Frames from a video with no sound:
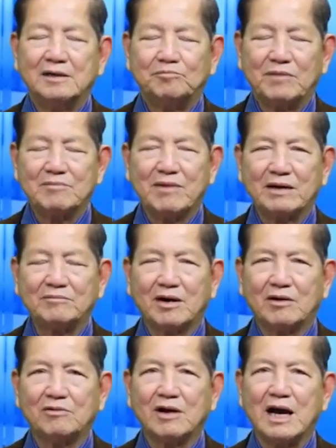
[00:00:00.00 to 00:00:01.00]
May mắn mà
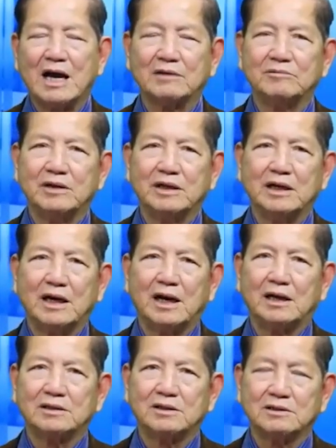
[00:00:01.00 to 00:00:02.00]
không có ai bị
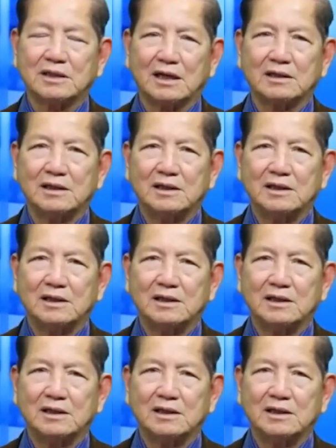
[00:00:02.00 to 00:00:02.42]
thương tật.